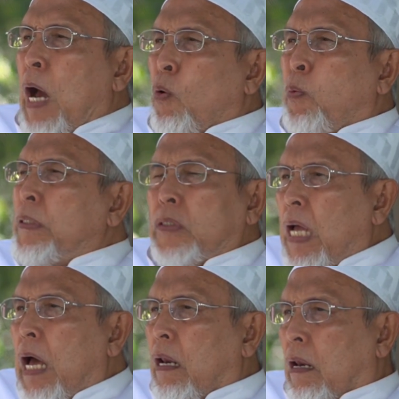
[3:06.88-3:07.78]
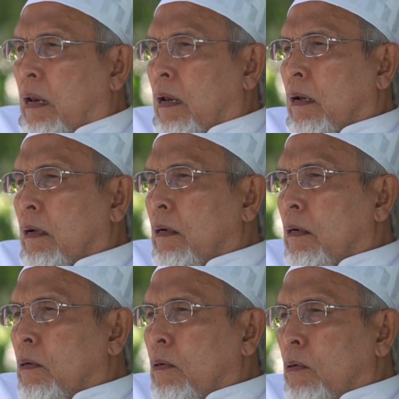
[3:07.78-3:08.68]
Pengaruh besar
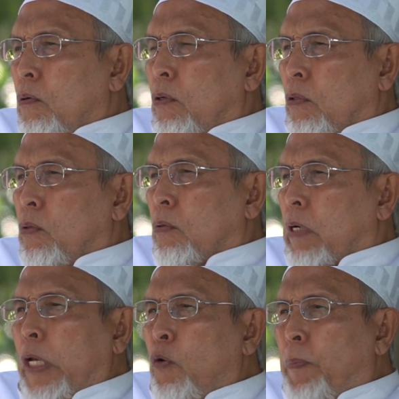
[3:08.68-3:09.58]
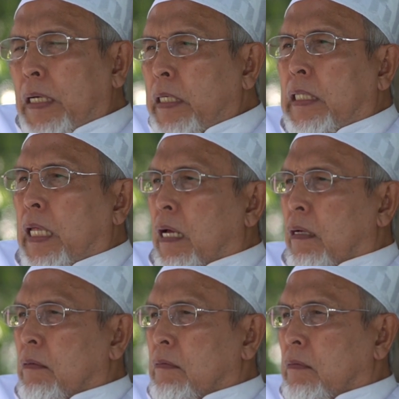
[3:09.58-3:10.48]
untuk kehidupan
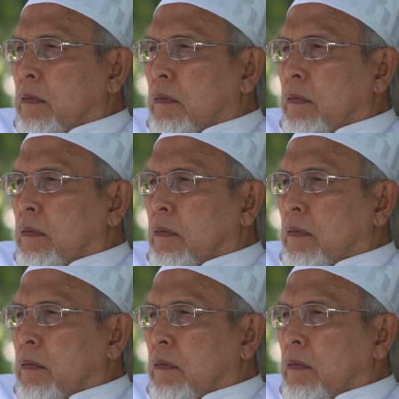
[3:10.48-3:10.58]
kita.